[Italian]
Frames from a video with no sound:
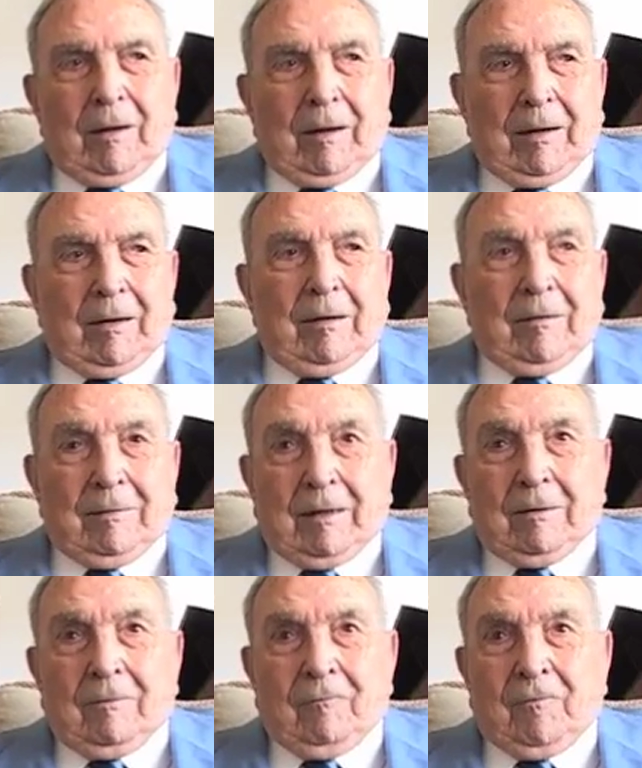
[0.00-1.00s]
che era
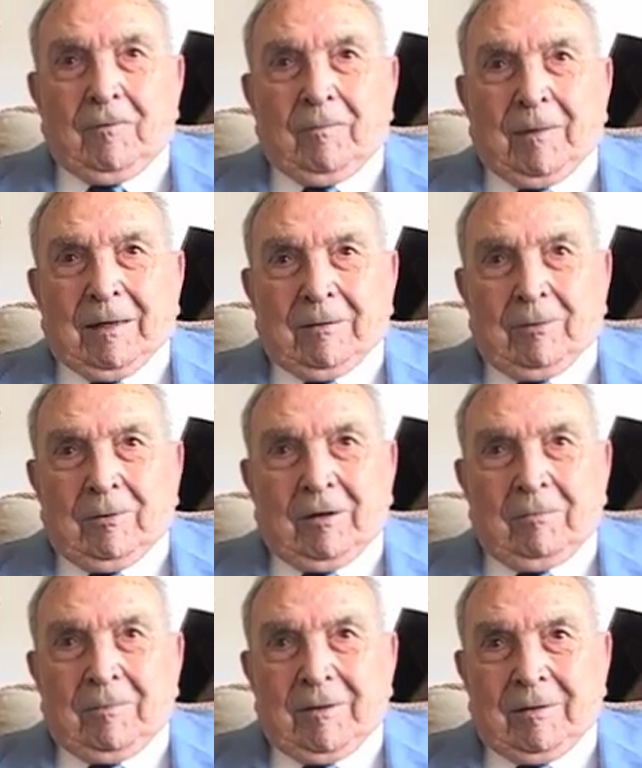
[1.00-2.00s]
stato firmato un
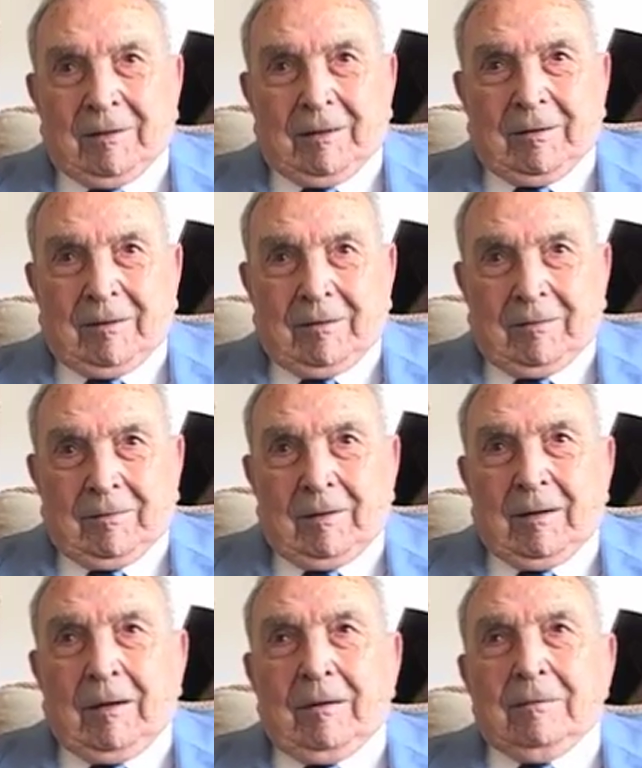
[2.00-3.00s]
armistizio.
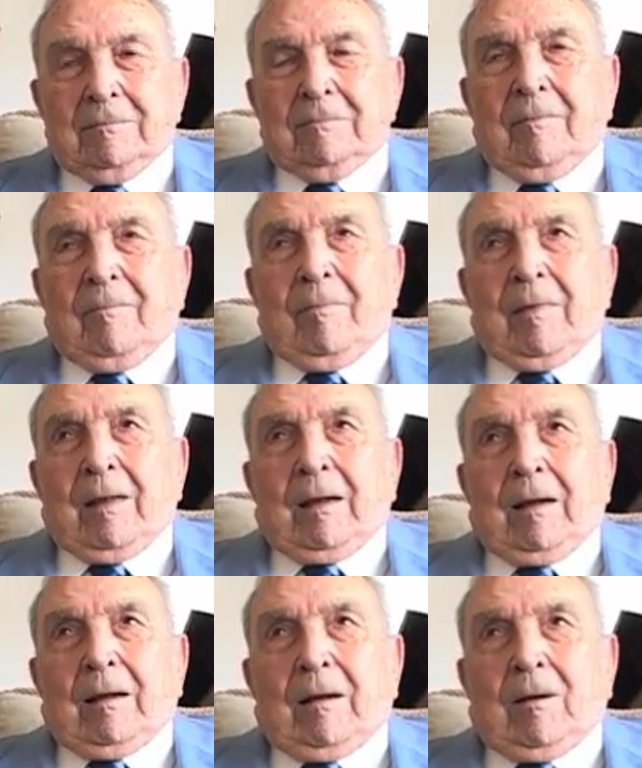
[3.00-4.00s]

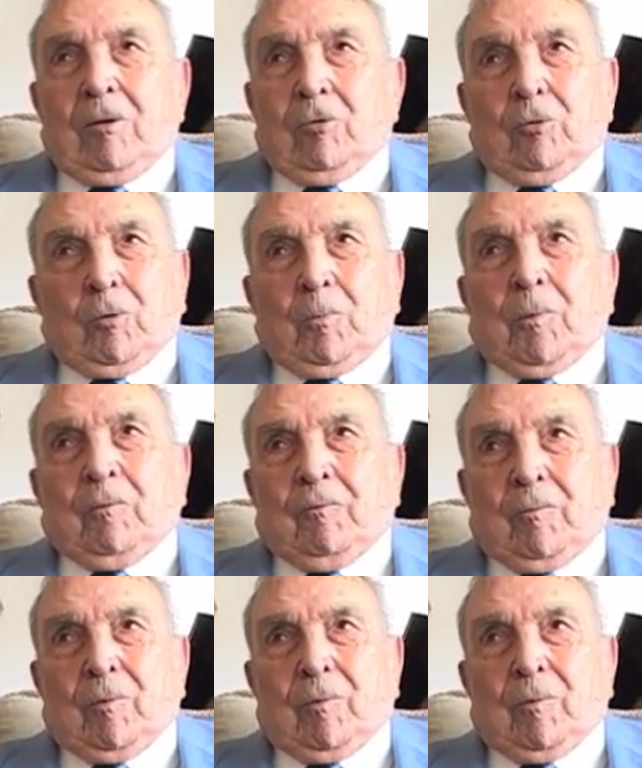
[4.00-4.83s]
Il colpo fu